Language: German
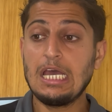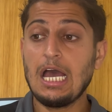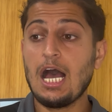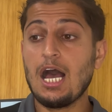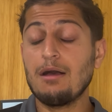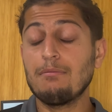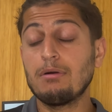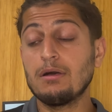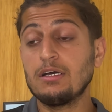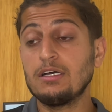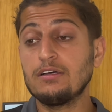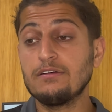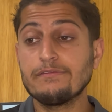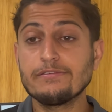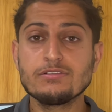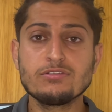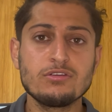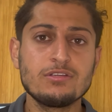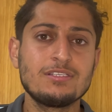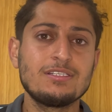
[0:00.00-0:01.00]
Aber
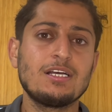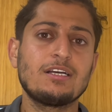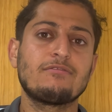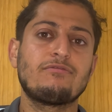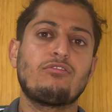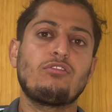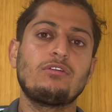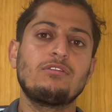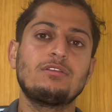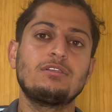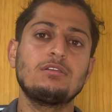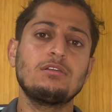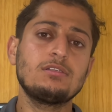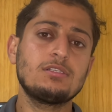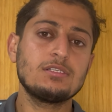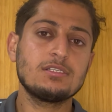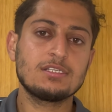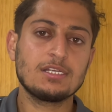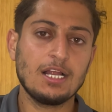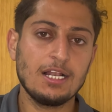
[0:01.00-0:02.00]
was soll ich sagen, Freunde,
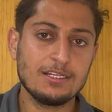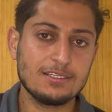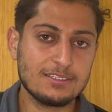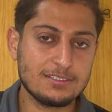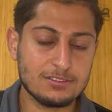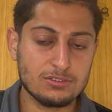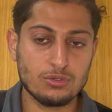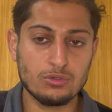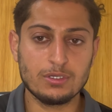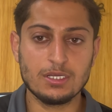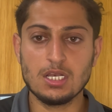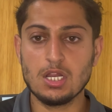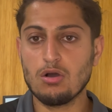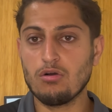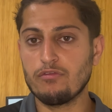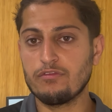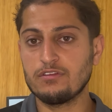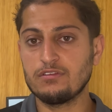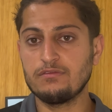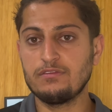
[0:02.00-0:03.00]
es ist halt so
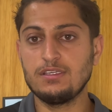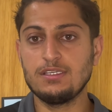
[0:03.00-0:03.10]
gelaufen,